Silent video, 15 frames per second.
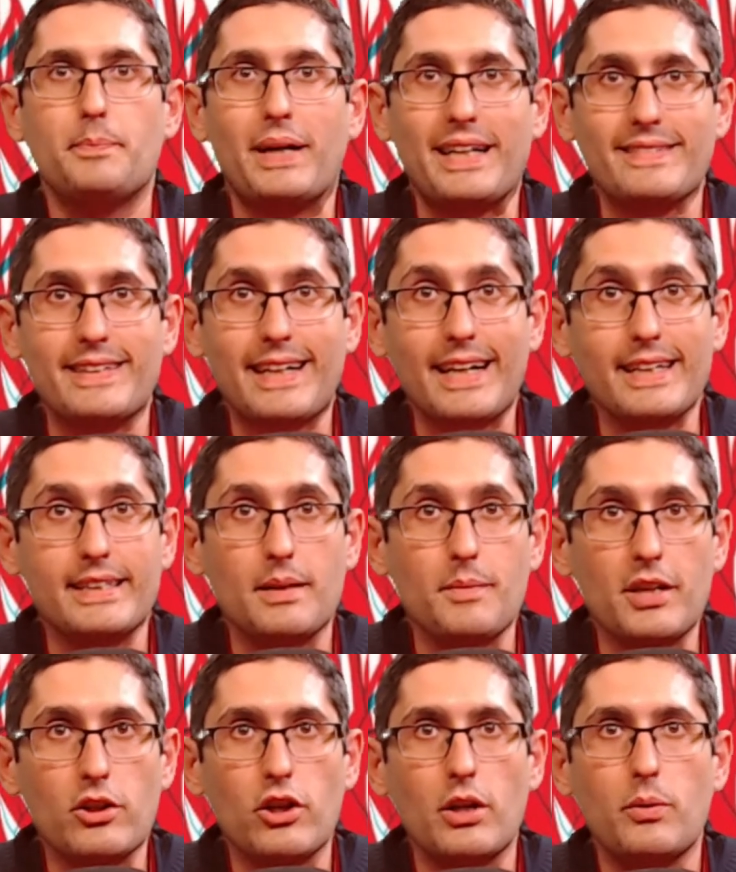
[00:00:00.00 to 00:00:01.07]
Y para cerrar este
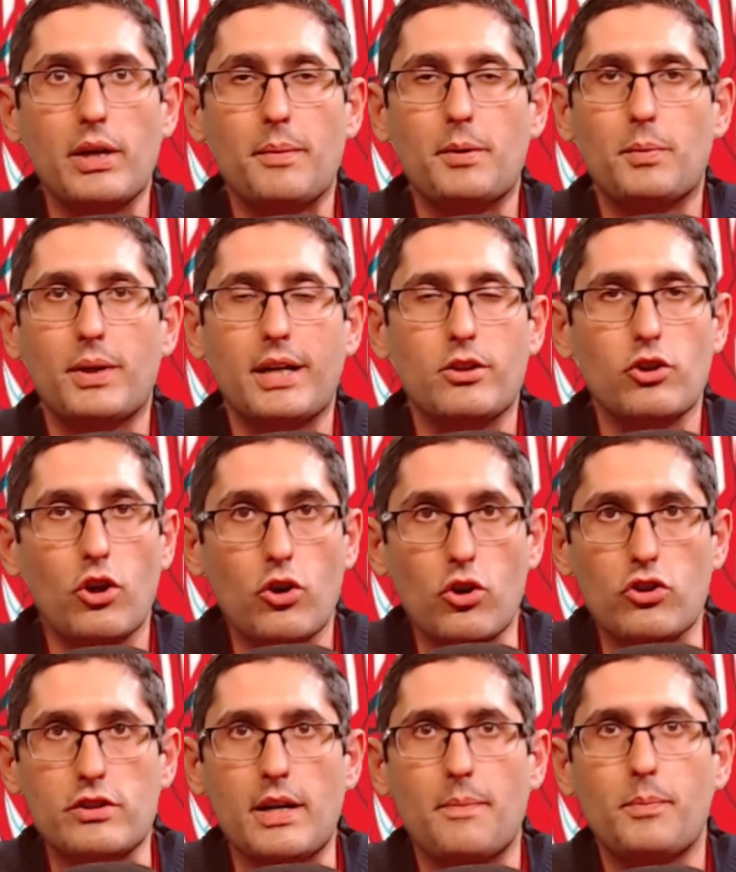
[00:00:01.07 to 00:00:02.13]
micro les voy a proponer dos
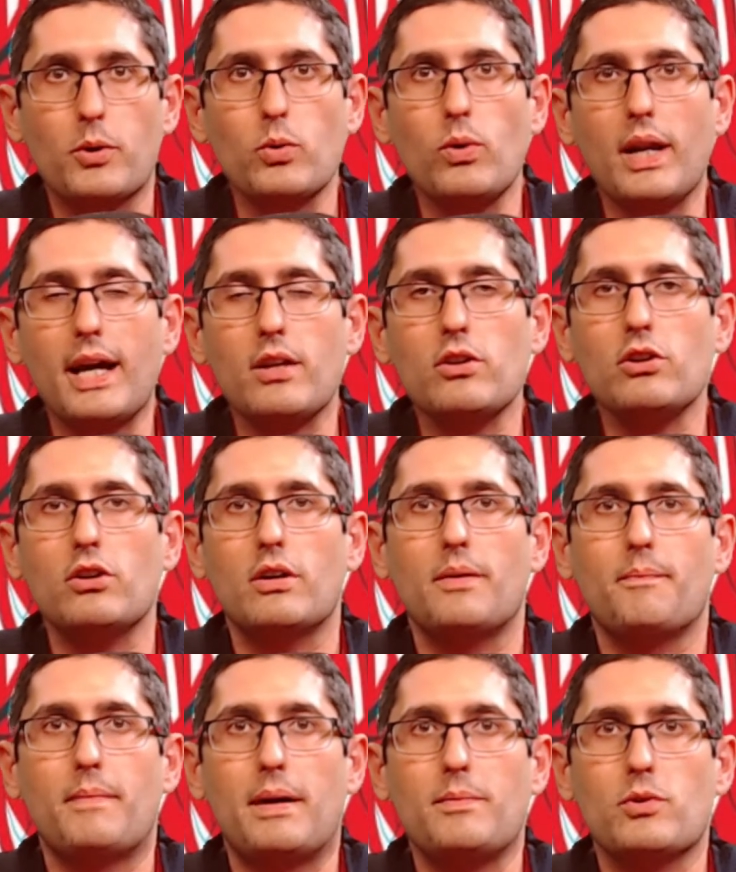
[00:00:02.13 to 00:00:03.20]
cosas. Por un lado,
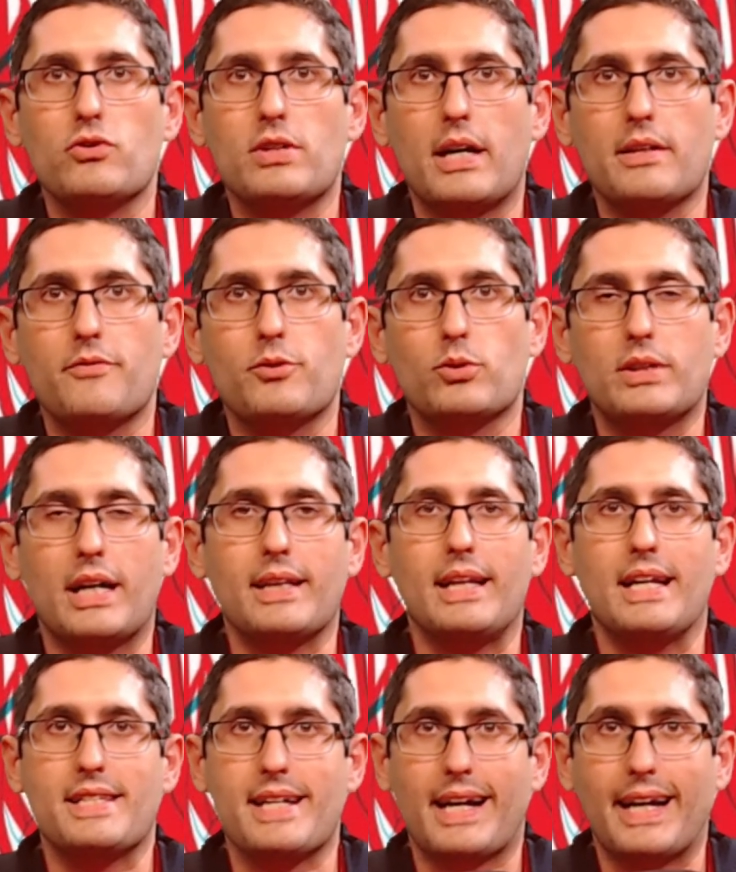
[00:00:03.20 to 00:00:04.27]
vamos a disfrutar de
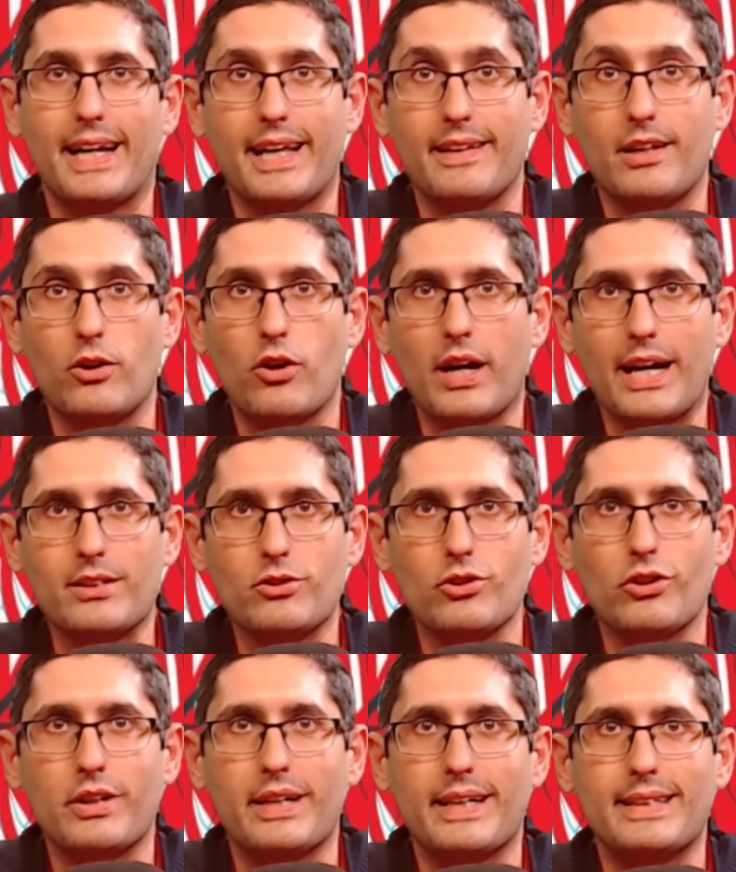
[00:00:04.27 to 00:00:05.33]
la Chacarea de los
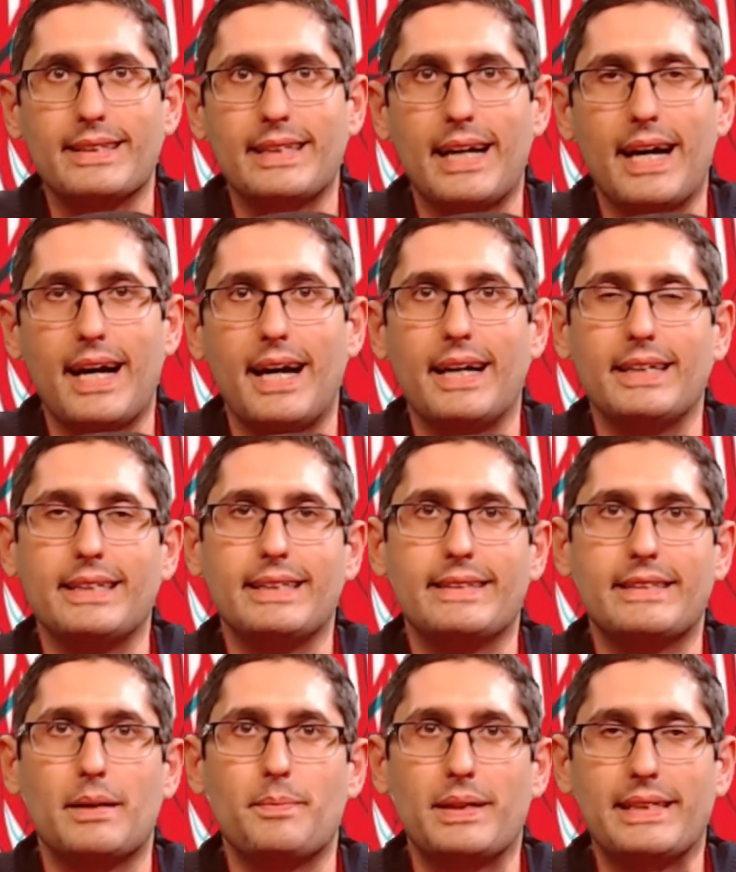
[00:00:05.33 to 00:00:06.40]
Gatos, que está
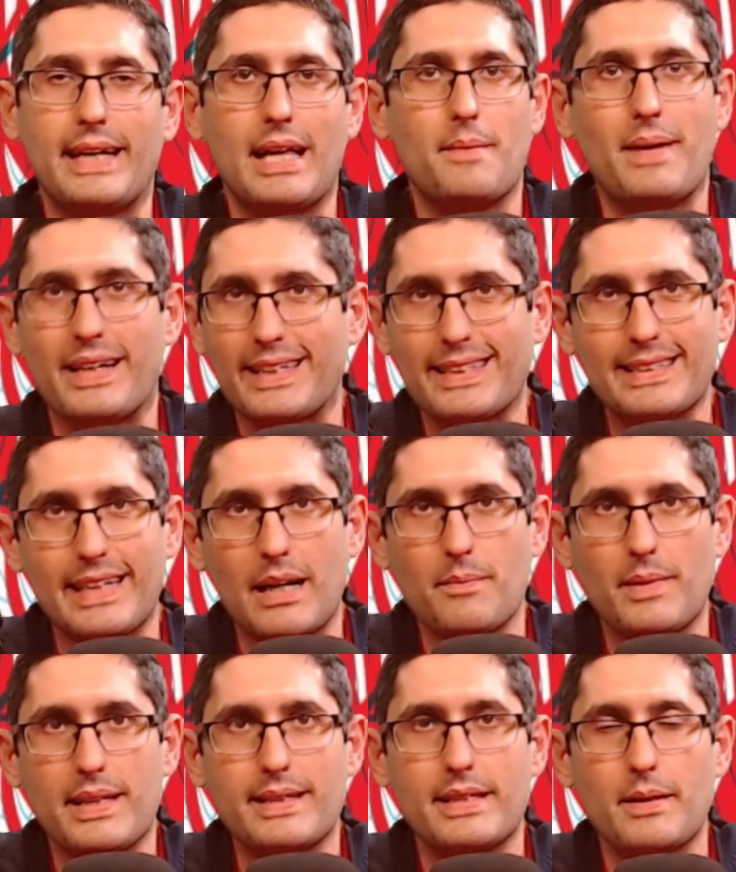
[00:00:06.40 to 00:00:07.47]
interpretada
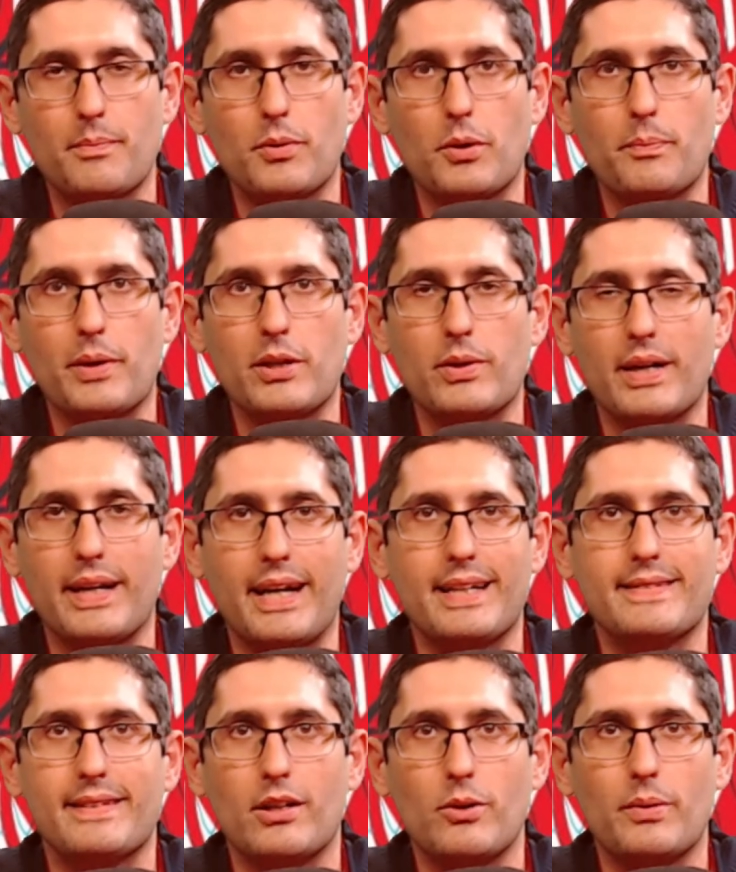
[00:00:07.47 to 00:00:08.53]
magistralmente por Pedro Aznar,
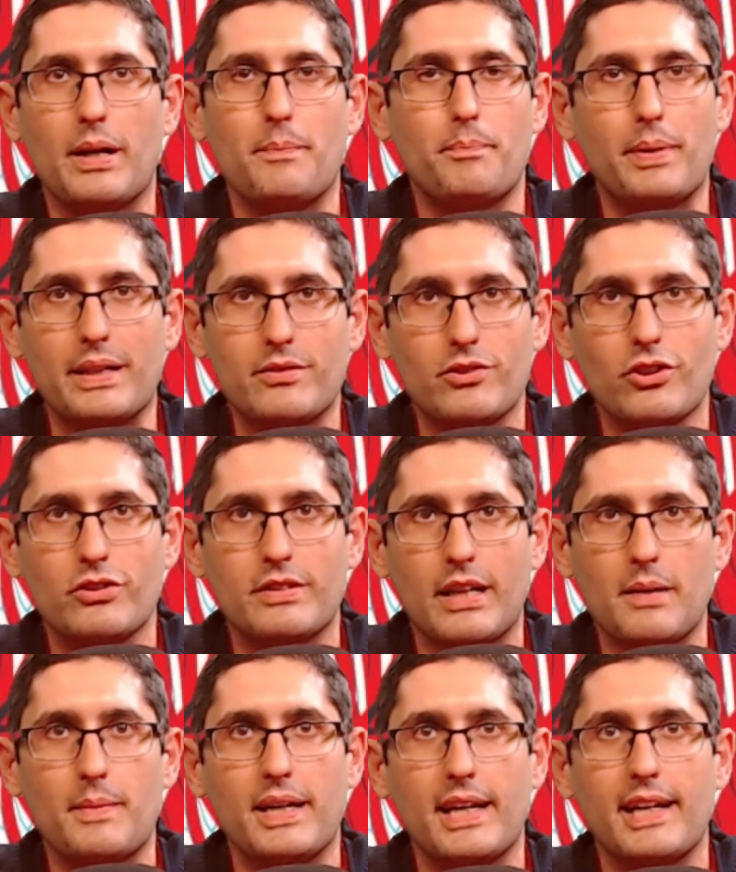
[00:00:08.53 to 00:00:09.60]
esa obra preciosa
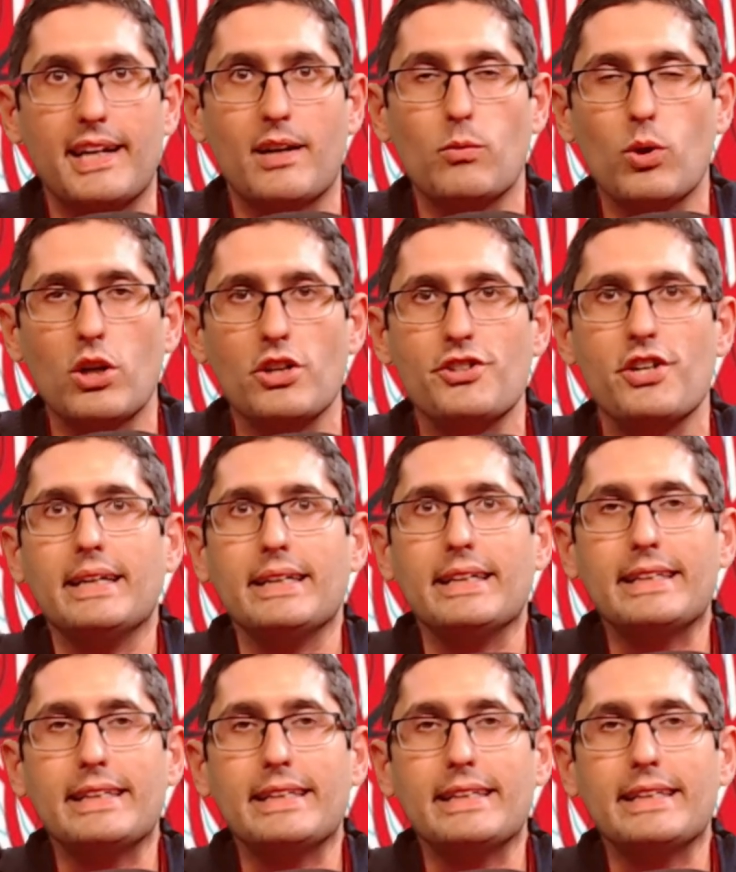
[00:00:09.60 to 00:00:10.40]
de Mariana Walsh.